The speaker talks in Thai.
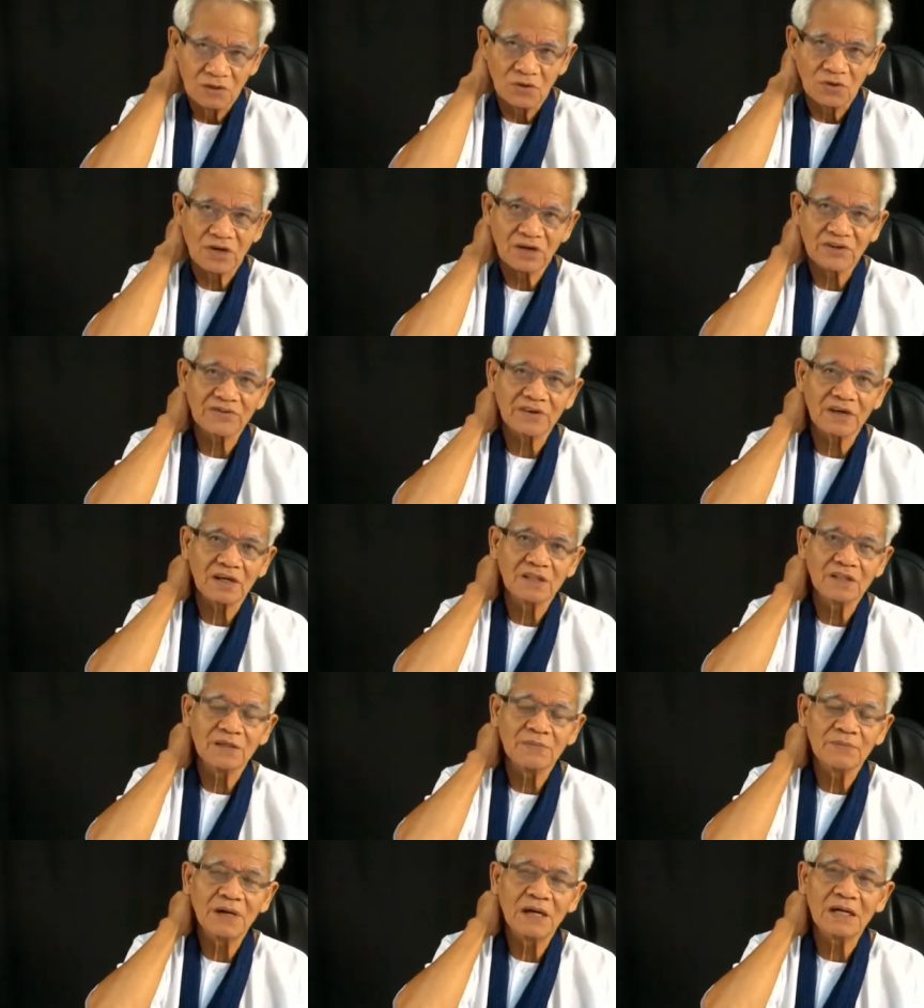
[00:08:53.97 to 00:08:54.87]
ขอรักษา
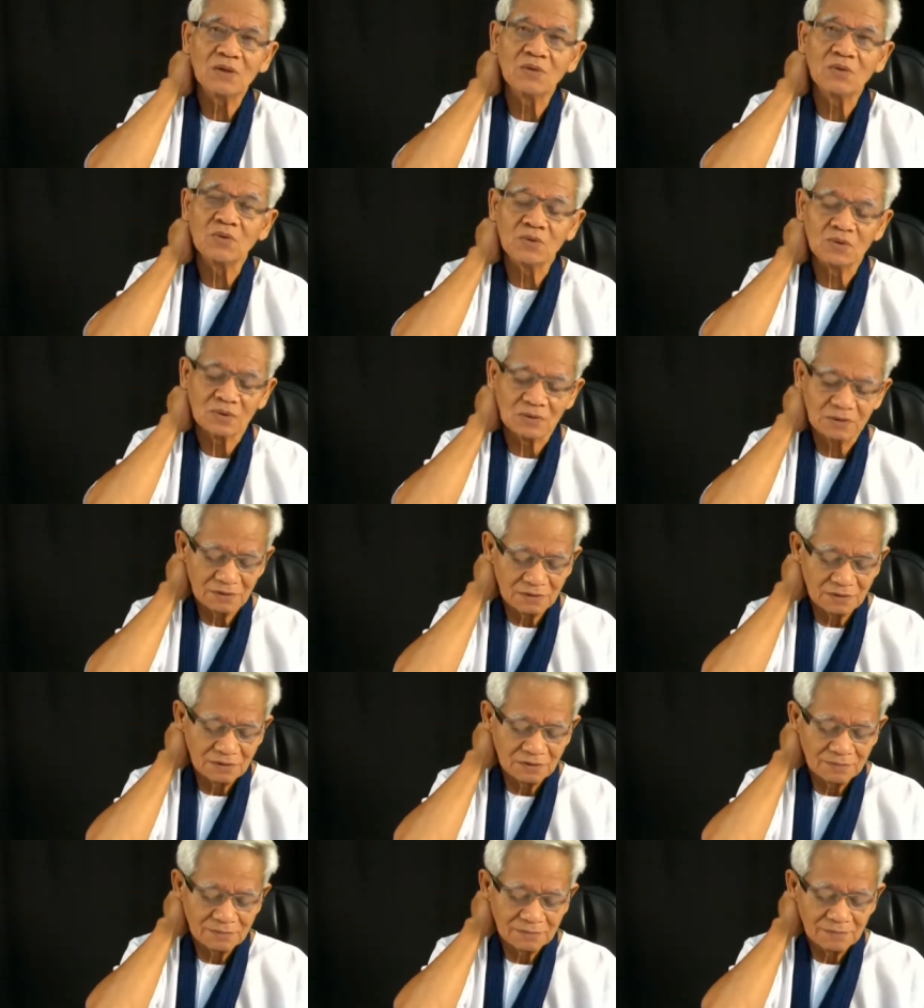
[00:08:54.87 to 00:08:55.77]
เนื้อผ้าลุง
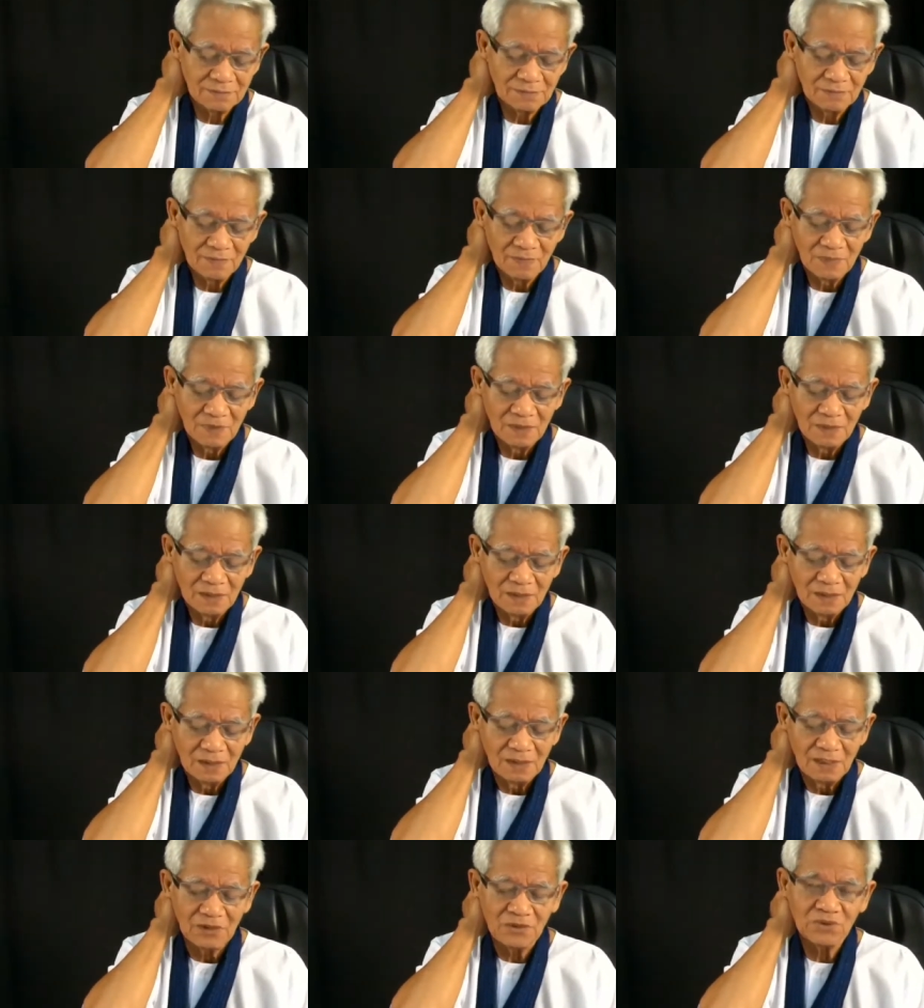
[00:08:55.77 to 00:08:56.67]

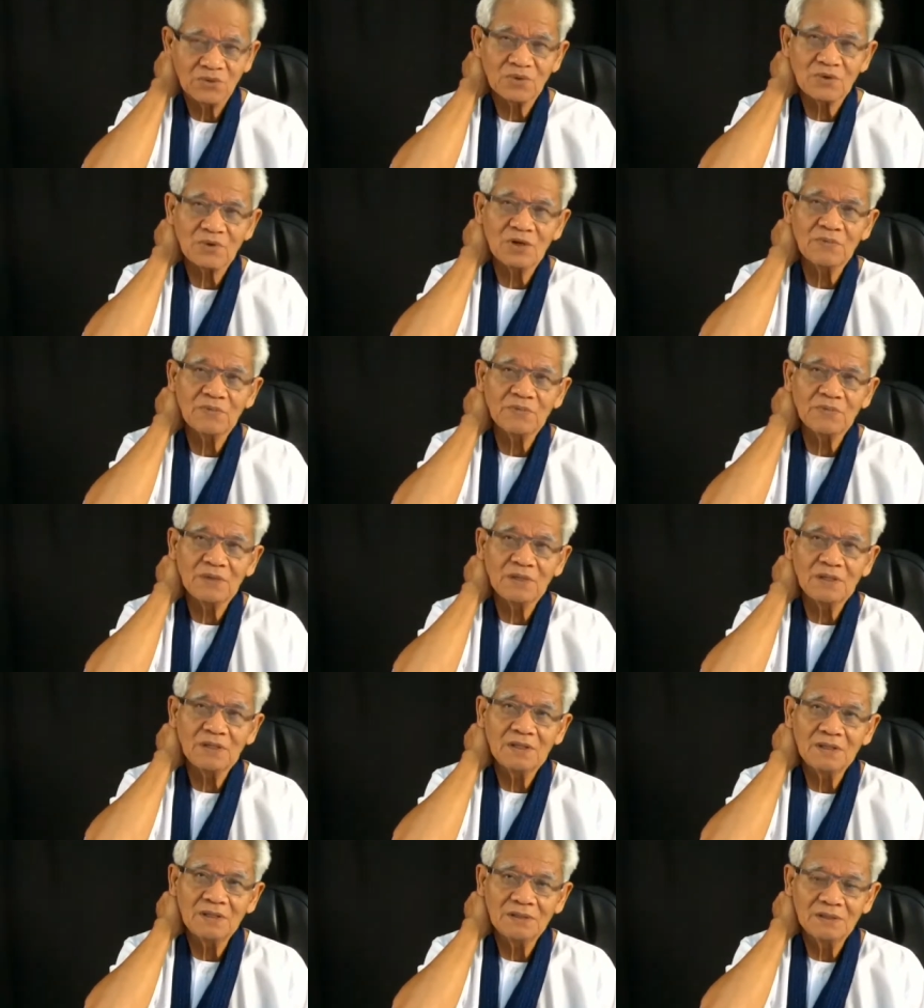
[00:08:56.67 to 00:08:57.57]
อายุร้อย
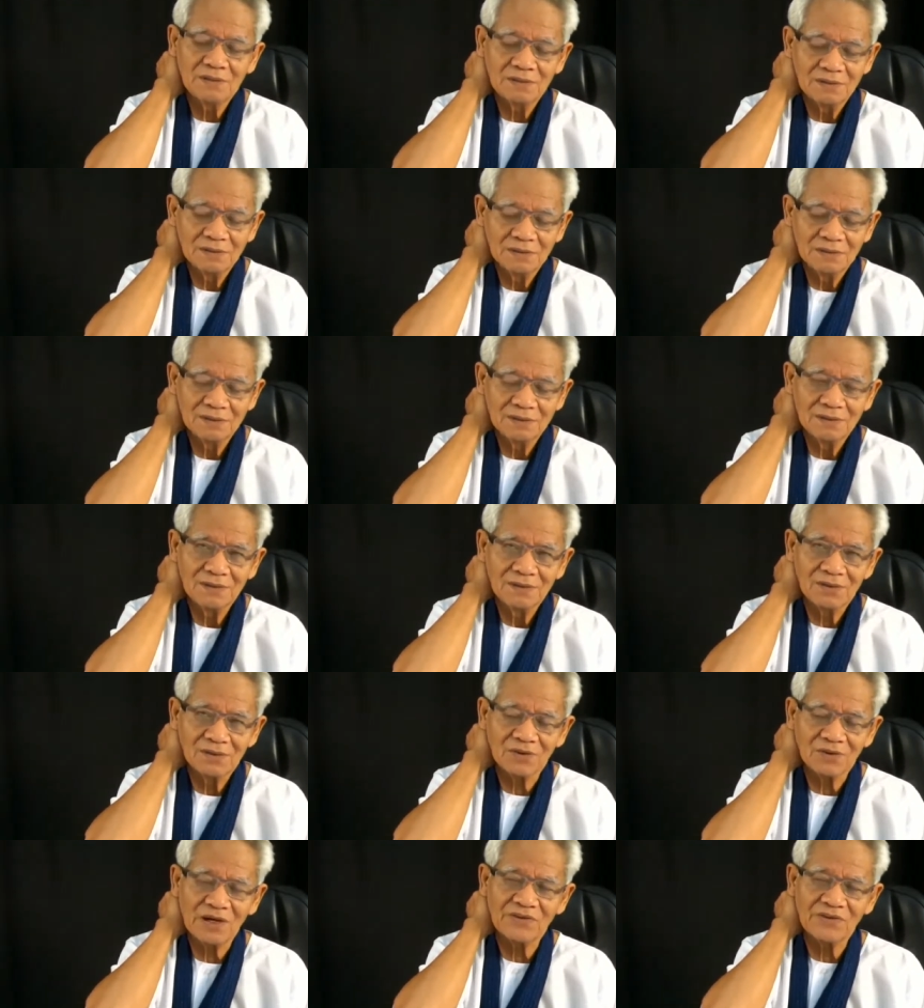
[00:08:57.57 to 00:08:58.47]
ปี
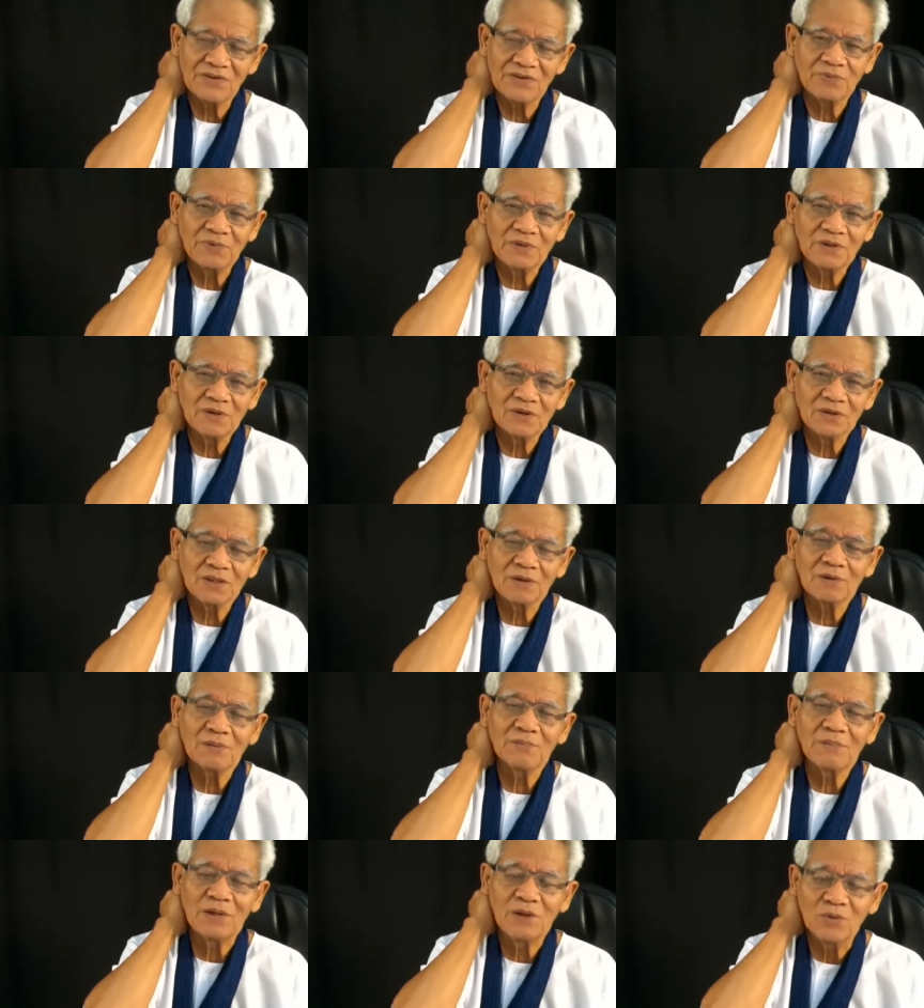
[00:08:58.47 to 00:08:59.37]
ร้อยห้าสิบปีก็
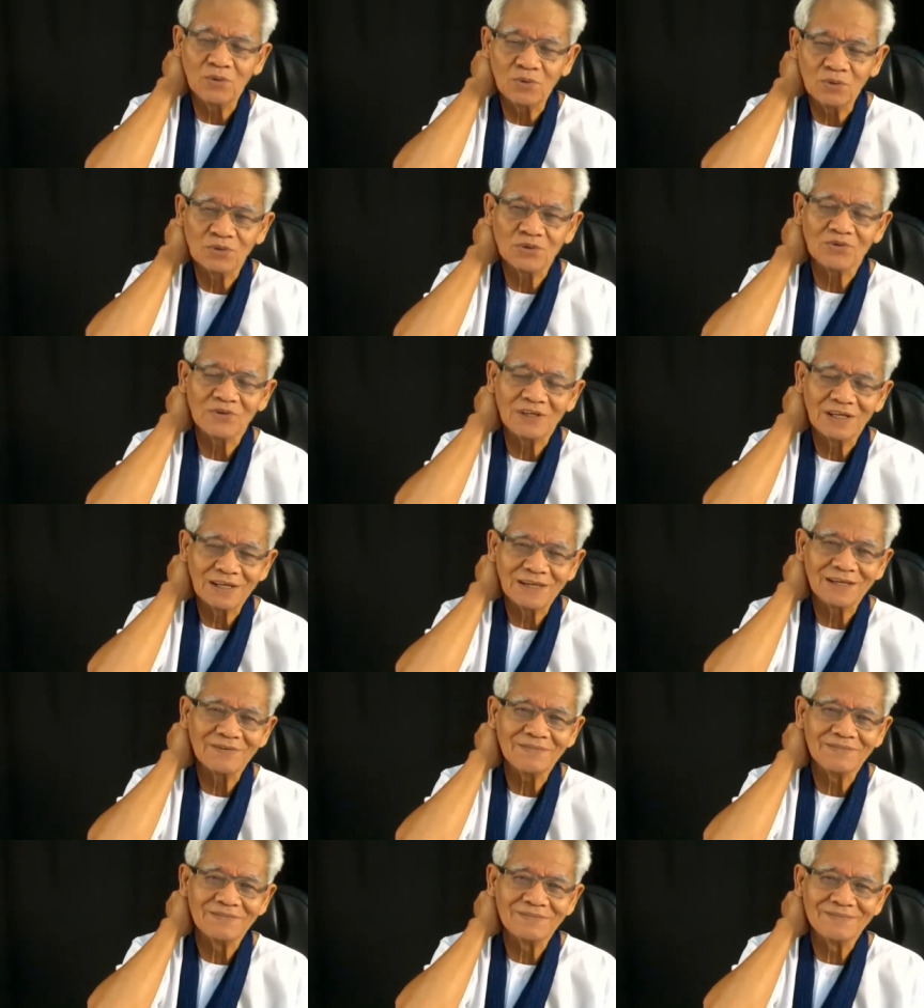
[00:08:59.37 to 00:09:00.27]
ยังเป็นลุงอยู่นยัง
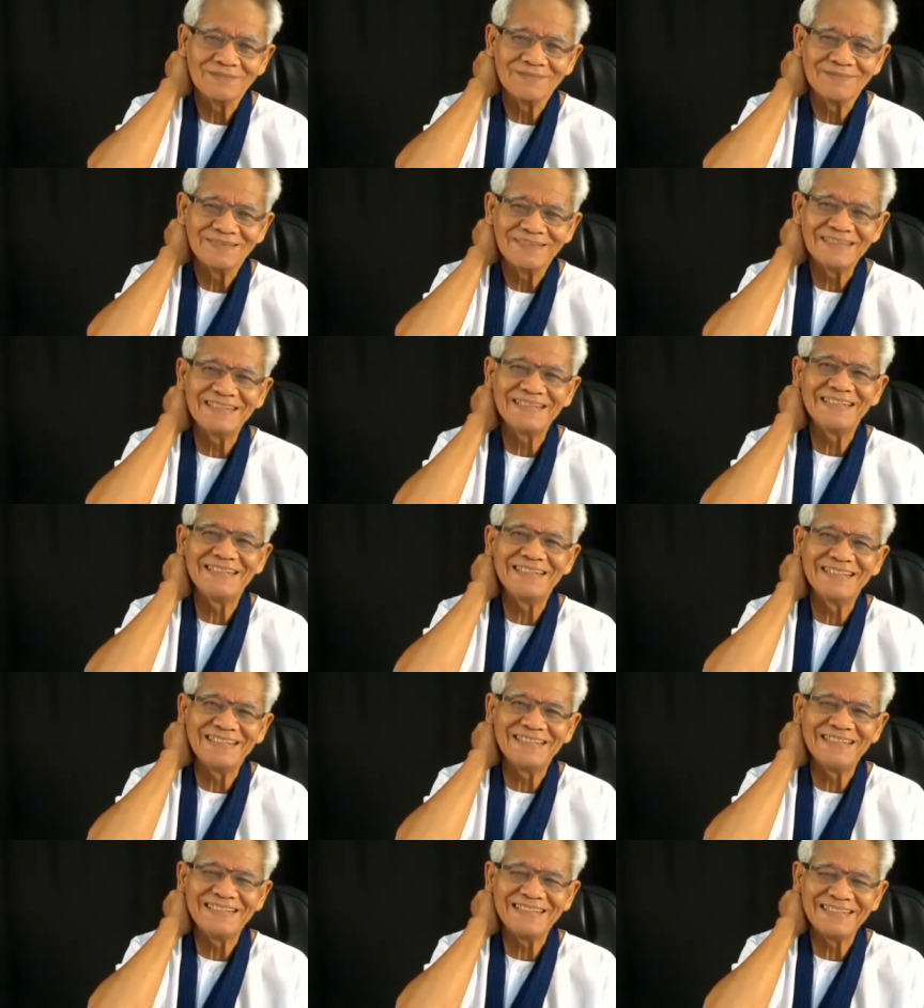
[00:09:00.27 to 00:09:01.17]

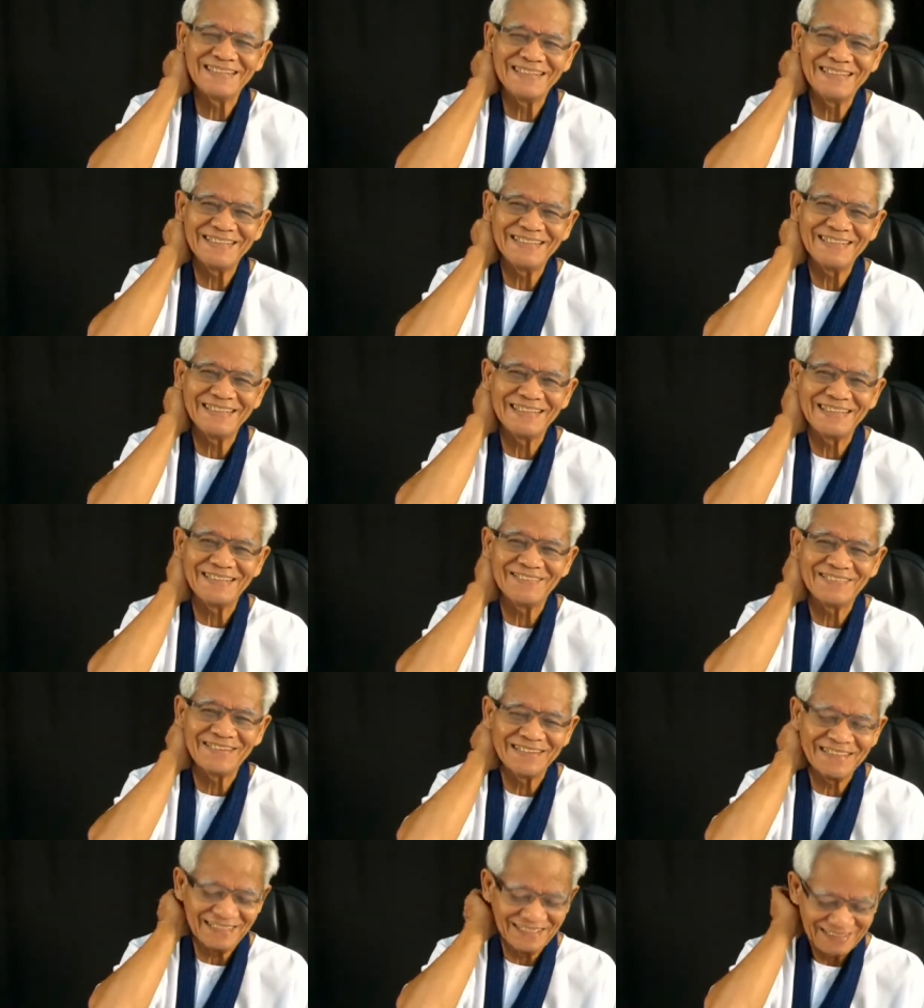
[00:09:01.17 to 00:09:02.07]
ค่ำดี
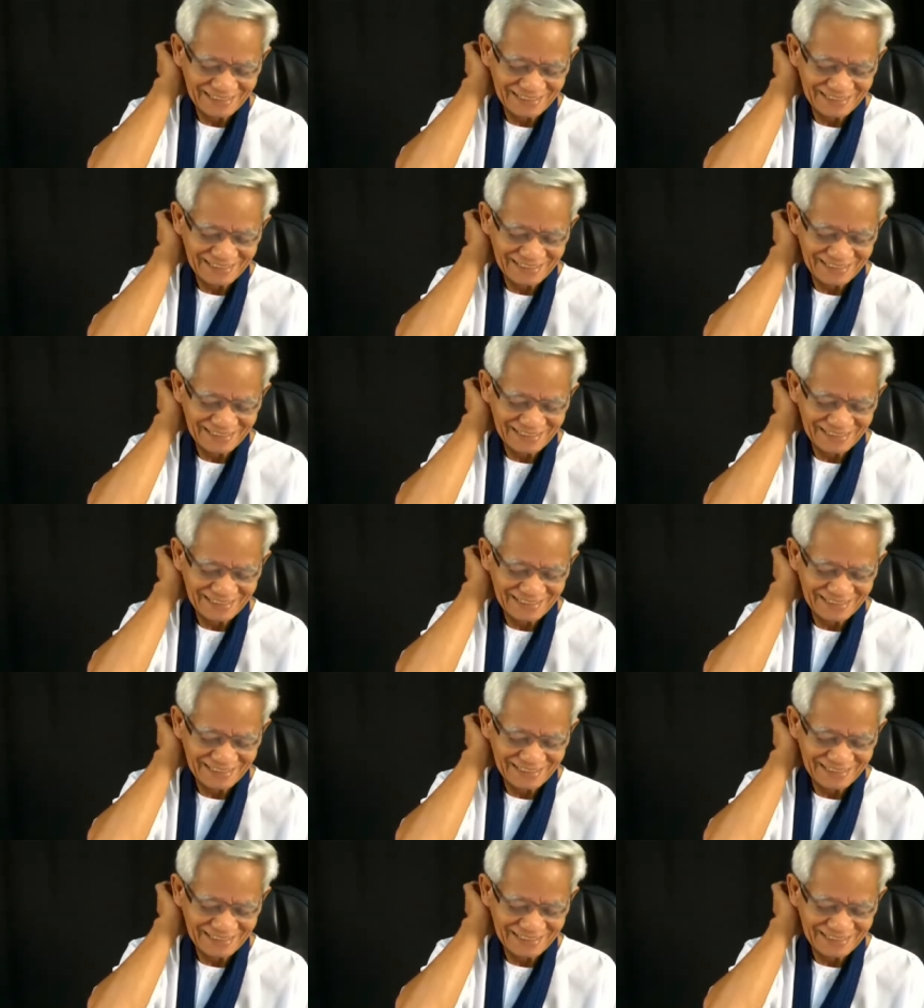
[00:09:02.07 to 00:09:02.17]
ไหม